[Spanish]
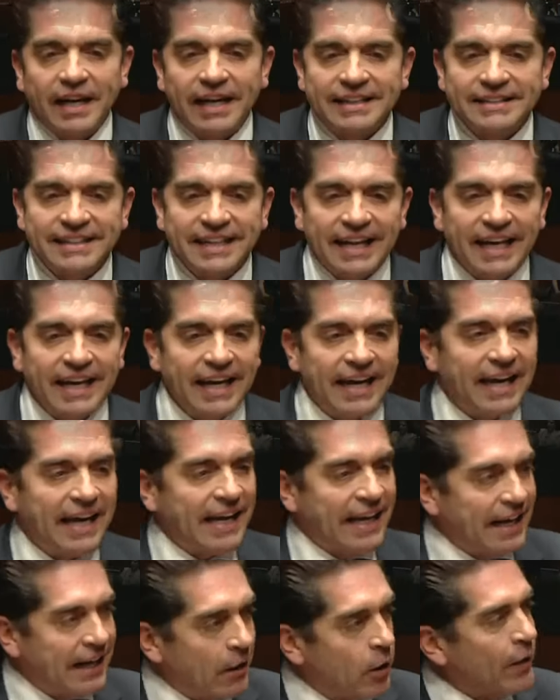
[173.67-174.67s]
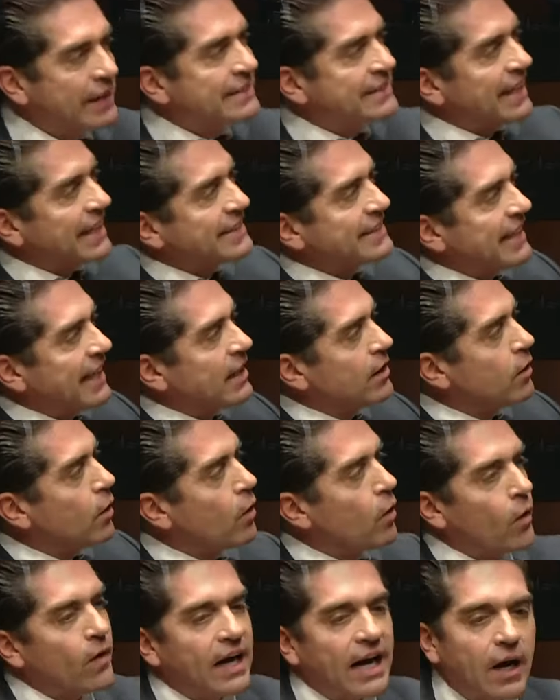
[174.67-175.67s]
es que lo está haciendo
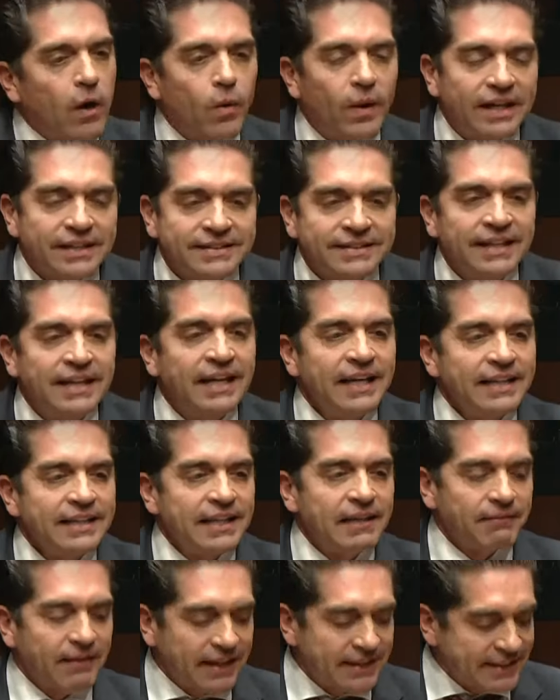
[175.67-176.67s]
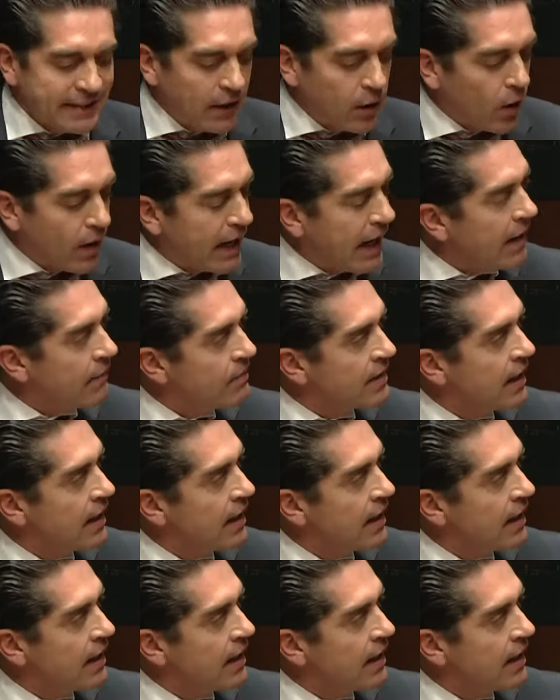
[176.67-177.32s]
con aguas de Barcelona.